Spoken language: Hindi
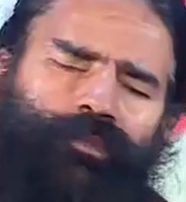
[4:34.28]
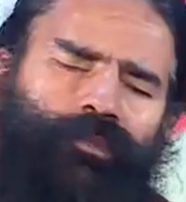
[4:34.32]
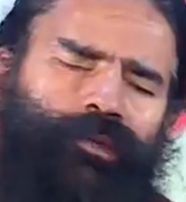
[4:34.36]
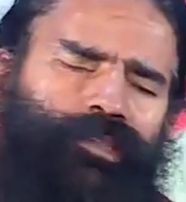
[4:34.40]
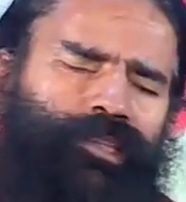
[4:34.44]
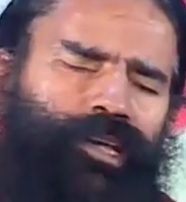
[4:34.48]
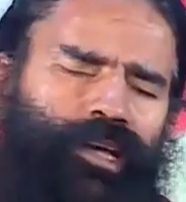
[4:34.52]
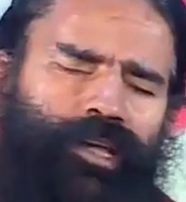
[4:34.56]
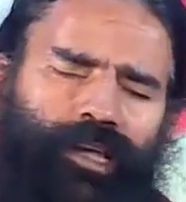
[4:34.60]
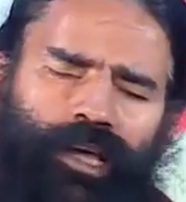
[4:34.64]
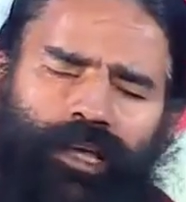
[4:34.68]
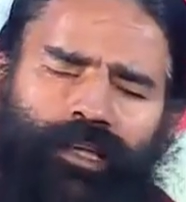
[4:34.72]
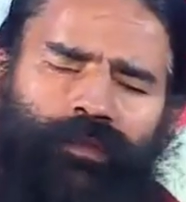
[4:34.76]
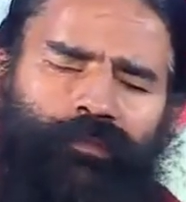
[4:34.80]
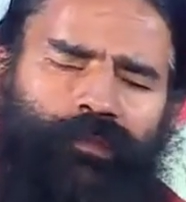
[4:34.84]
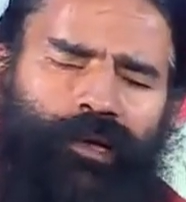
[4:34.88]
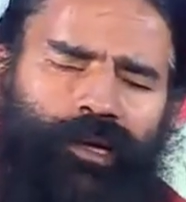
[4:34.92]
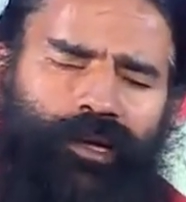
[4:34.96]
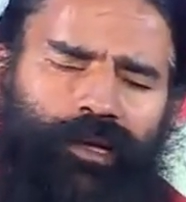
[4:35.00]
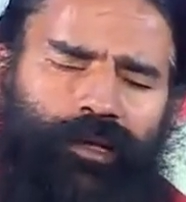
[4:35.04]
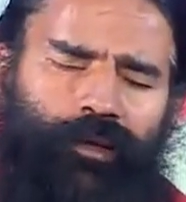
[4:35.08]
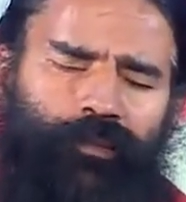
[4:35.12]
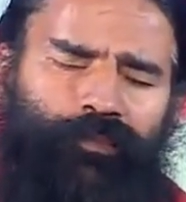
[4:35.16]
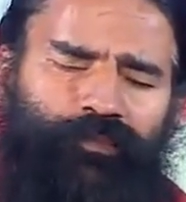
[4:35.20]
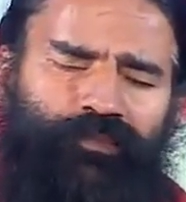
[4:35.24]
आदि बताया ही
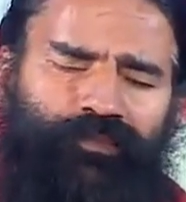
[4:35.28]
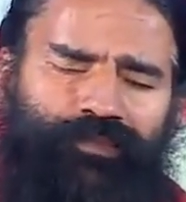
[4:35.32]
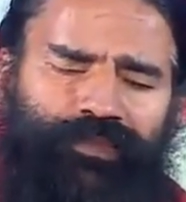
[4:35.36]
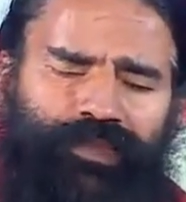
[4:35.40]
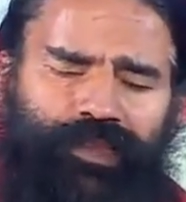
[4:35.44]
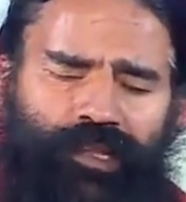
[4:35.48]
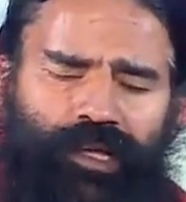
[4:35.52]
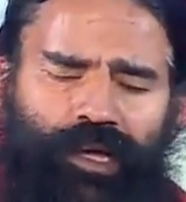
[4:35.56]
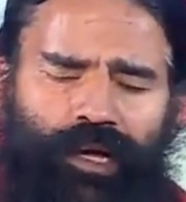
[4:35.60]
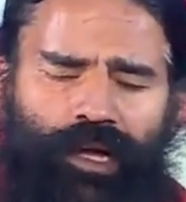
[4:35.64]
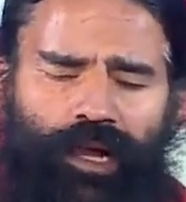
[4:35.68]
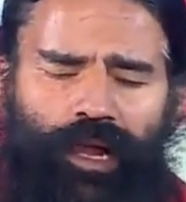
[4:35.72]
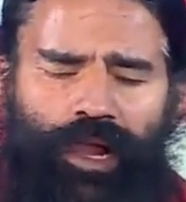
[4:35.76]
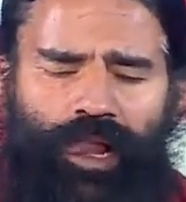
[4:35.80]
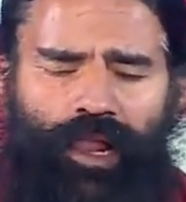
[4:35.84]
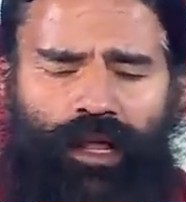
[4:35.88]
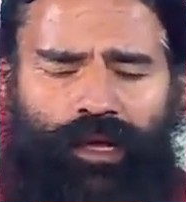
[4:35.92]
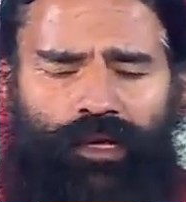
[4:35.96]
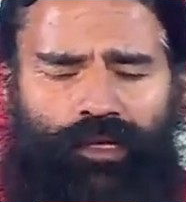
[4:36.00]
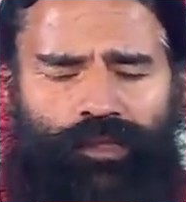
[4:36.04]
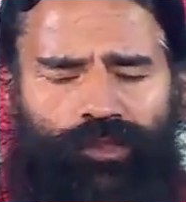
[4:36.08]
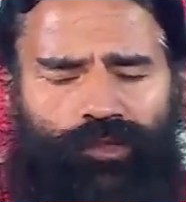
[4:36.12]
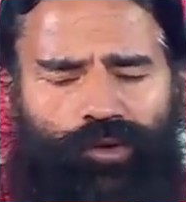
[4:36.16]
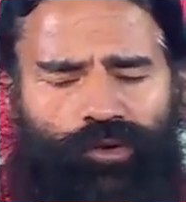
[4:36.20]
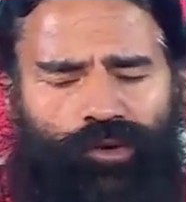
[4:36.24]
मैंने
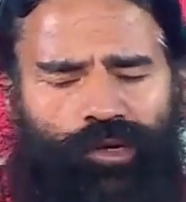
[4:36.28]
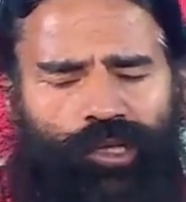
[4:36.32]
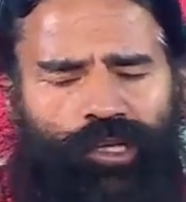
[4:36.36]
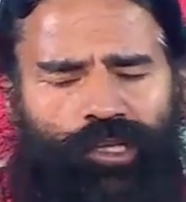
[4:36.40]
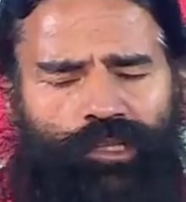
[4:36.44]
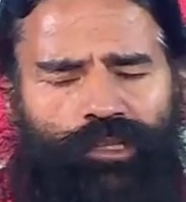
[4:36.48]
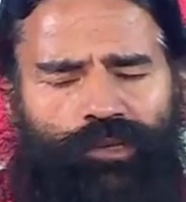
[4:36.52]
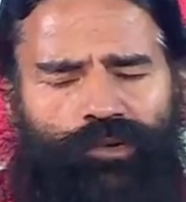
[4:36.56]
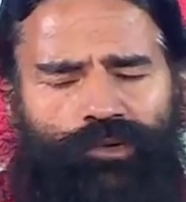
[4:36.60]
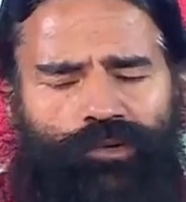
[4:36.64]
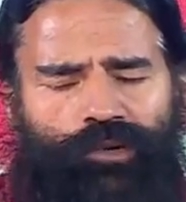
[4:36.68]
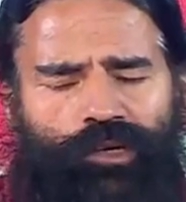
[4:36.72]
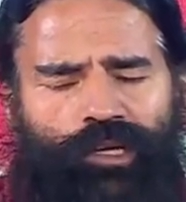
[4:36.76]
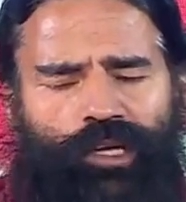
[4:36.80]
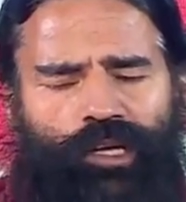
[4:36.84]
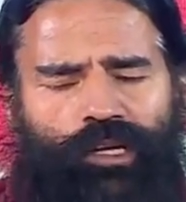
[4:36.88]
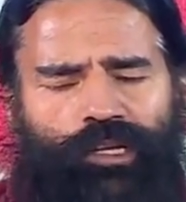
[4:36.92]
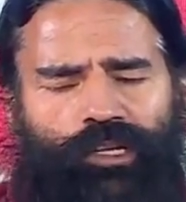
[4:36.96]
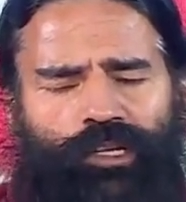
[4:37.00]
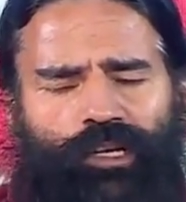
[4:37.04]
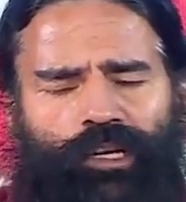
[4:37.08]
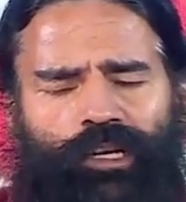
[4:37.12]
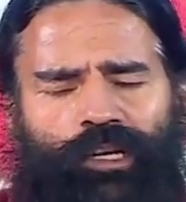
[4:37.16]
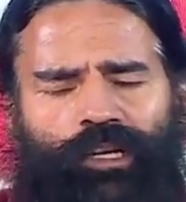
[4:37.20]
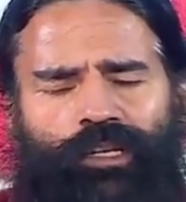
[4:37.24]
थोड़े दिनों के
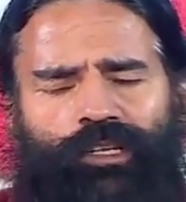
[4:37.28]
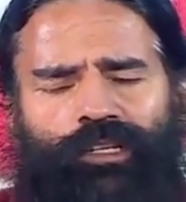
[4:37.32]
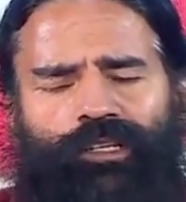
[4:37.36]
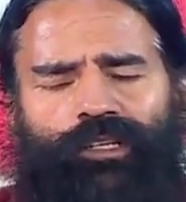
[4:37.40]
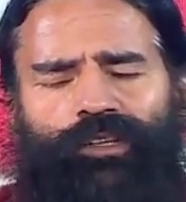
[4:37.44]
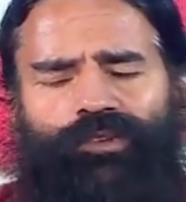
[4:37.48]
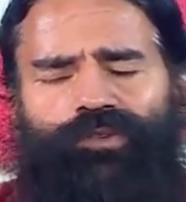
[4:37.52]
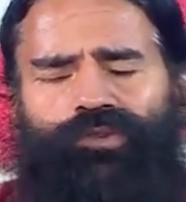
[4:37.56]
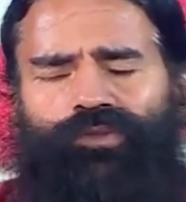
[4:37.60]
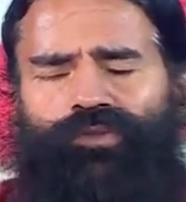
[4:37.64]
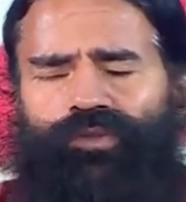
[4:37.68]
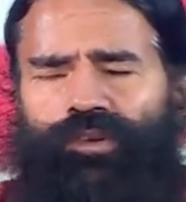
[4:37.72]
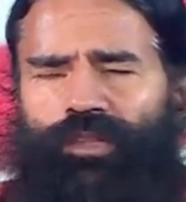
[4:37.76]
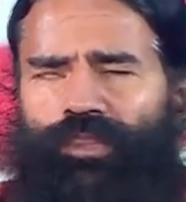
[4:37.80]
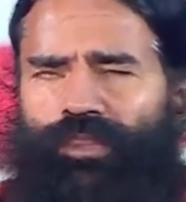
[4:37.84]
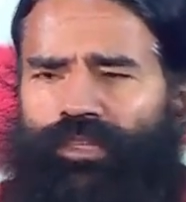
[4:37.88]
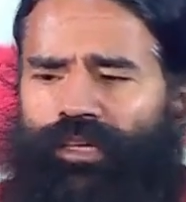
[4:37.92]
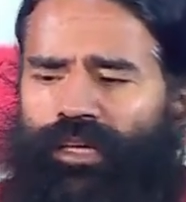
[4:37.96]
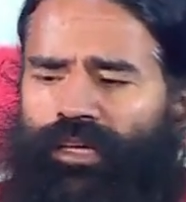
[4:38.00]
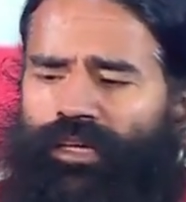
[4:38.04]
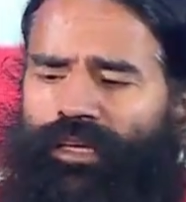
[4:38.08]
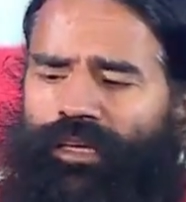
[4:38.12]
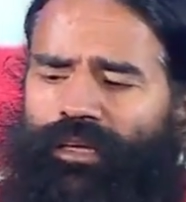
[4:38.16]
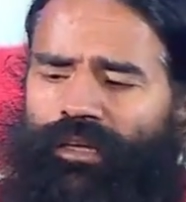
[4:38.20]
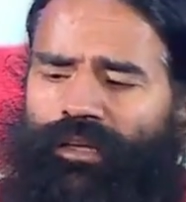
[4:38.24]
लिए
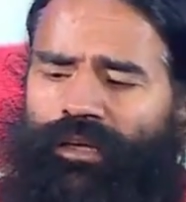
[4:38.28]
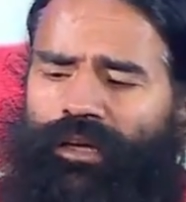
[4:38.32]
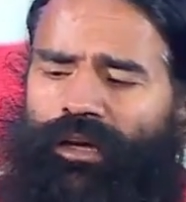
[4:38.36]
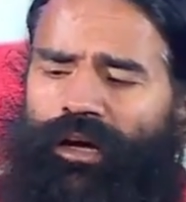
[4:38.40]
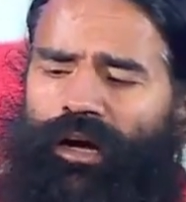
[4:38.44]
उठते ही